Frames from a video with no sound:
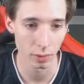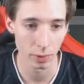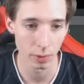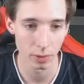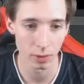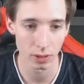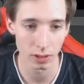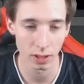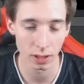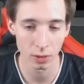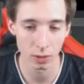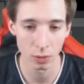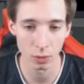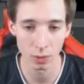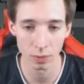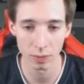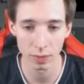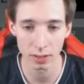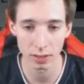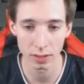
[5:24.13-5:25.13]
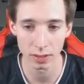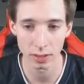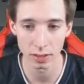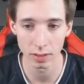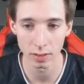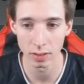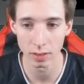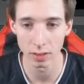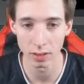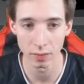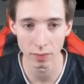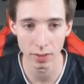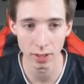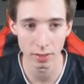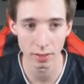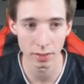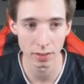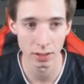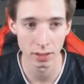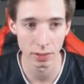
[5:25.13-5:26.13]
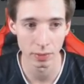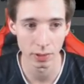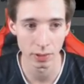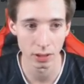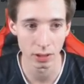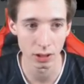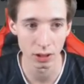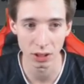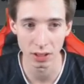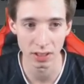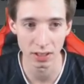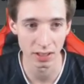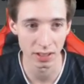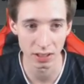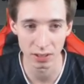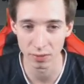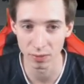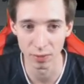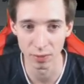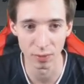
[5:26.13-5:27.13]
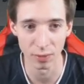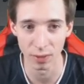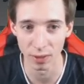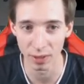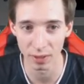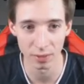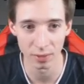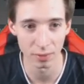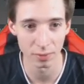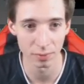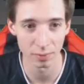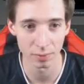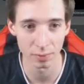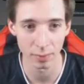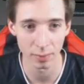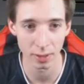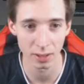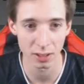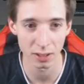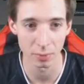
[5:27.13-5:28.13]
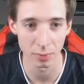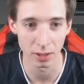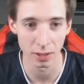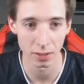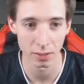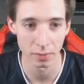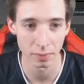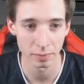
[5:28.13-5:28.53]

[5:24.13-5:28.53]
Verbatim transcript: mal kurz nachgucken, was die wert ist, aber ich schätze jetzt 5 Euro maximal.